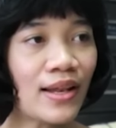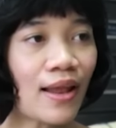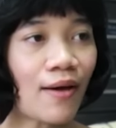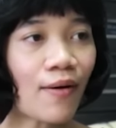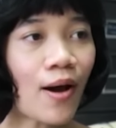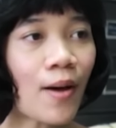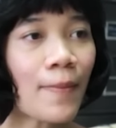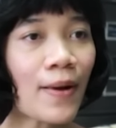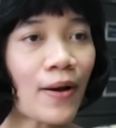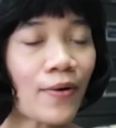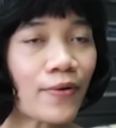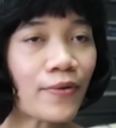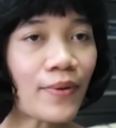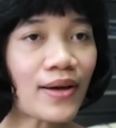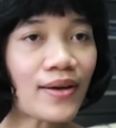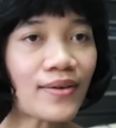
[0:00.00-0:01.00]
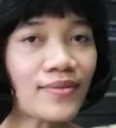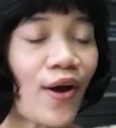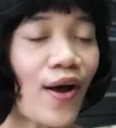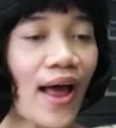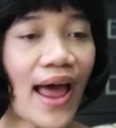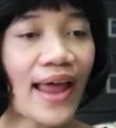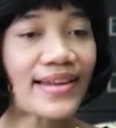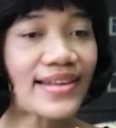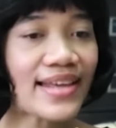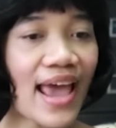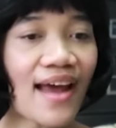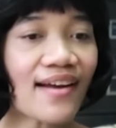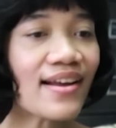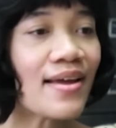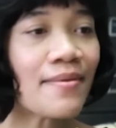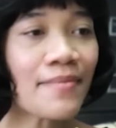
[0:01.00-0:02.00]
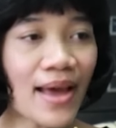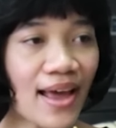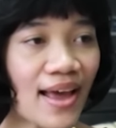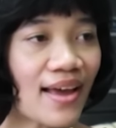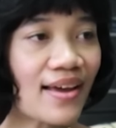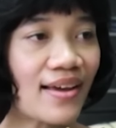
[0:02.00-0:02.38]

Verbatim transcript: แล้วก็ปรากฏว่าก็หัดแกะได้มา